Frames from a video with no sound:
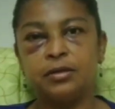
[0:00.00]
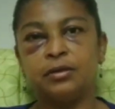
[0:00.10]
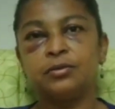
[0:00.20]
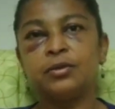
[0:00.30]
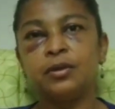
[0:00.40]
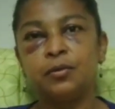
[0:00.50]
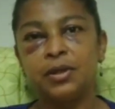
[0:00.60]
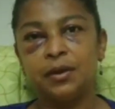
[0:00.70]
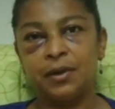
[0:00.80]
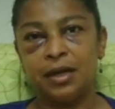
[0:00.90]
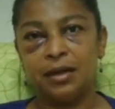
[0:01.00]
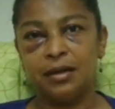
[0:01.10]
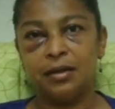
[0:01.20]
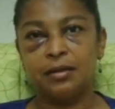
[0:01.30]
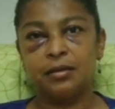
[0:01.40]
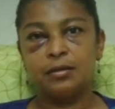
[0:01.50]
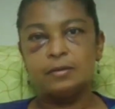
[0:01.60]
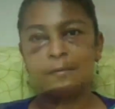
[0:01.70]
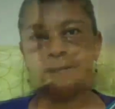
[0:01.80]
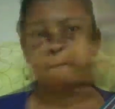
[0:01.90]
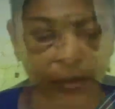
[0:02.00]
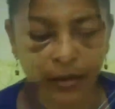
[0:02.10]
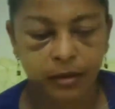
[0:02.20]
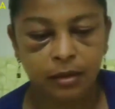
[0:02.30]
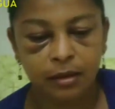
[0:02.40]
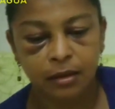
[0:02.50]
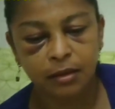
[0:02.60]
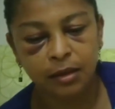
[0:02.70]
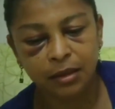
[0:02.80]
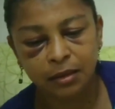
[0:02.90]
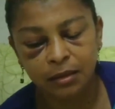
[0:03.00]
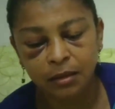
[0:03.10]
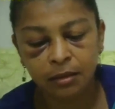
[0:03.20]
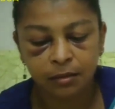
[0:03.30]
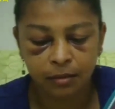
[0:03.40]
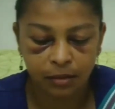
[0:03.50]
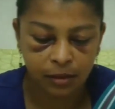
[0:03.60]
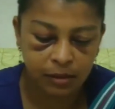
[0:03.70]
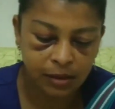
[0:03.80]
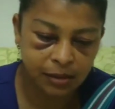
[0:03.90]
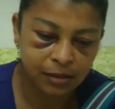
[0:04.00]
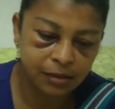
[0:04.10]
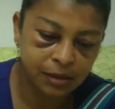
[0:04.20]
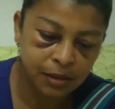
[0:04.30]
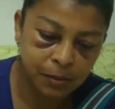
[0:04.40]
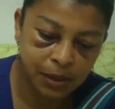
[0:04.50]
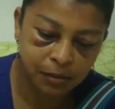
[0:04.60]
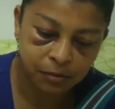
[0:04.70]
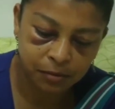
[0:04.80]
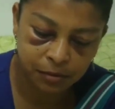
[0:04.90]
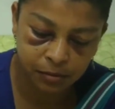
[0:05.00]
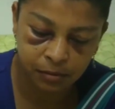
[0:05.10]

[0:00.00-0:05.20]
150 varas al este. Eh, el, día, el día 30 de mayo